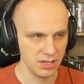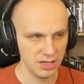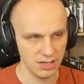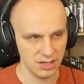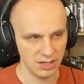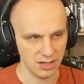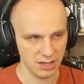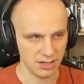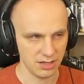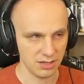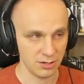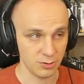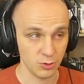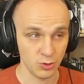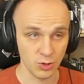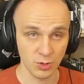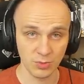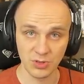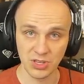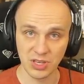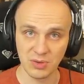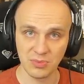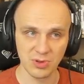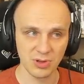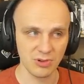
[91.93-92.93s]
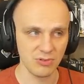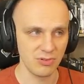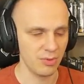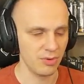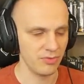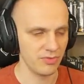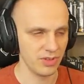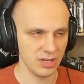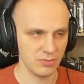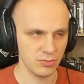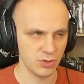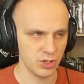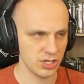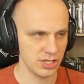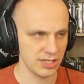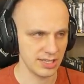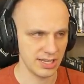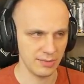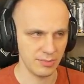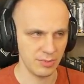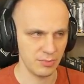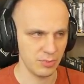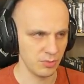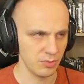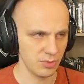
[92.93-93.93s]
E, żeby nie było, bo wiem, że
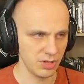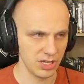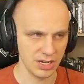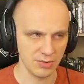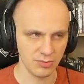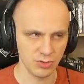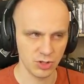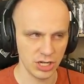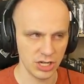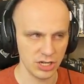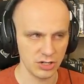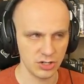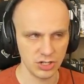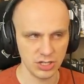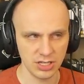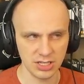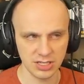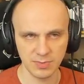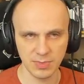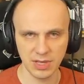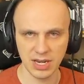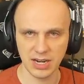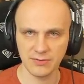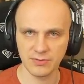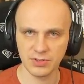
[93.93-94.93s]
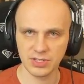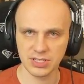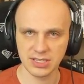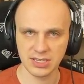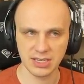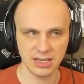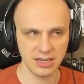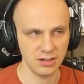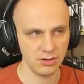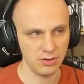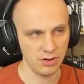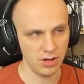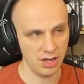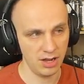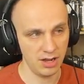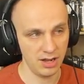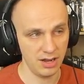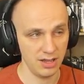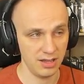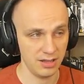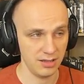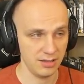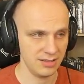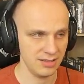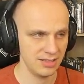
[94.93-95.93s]
czasami pomijam rzeczy, nie zbieram wszystkiego,
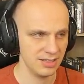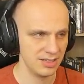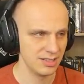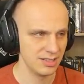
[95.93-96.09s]
ale